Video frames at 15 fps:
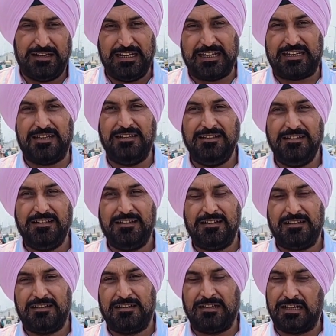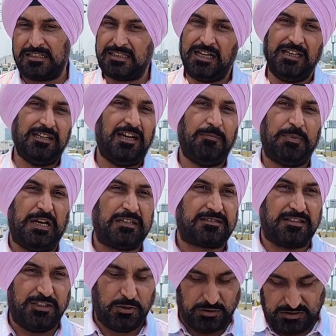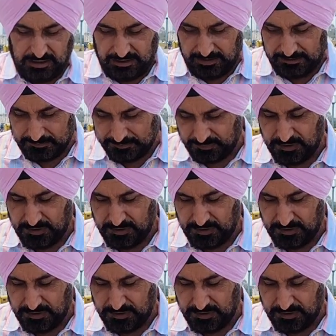लेकिन नक्शा यहाँ पास नहीं होता है